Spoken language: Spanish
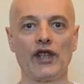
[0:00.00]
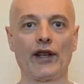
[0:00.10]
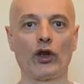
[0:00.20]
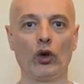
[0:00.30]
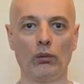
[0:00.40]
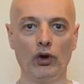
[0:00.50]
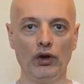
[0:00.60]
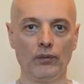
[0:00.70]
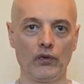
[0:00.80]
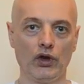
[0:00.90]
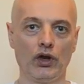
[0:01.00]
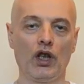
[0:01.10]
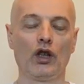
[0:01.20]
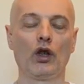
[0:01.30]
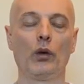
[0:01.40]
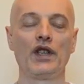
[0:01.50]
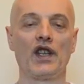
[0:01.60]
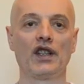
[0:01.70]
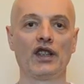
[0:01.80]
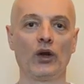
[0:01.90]
sea cómodo, donde no nos
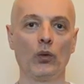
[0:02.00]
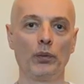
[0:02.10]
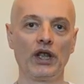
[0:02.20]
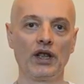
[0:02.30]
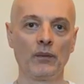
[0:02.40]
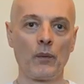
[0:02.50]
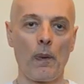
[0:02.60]
vayan a interrumpir,